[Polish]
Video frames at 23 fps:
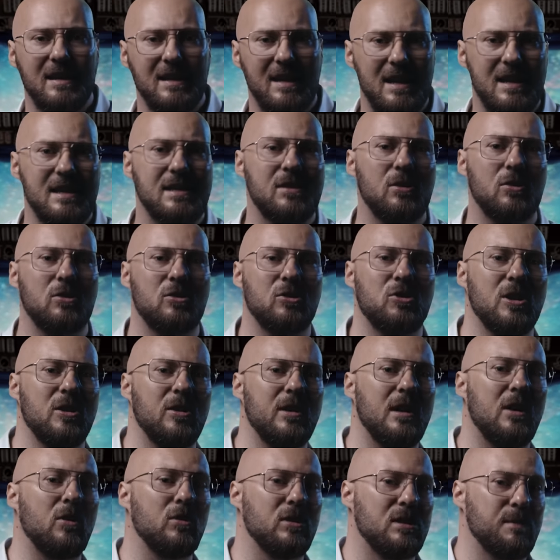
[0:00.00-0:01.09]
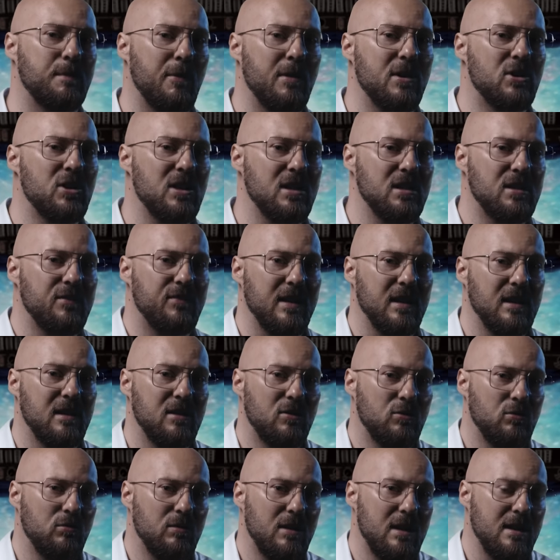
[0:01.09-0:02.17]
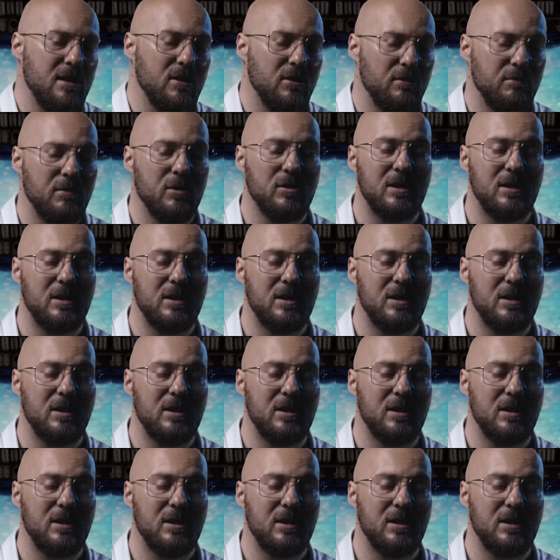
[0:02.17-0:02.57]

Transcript: nie jest oddzielona od społeczeństwa, które ją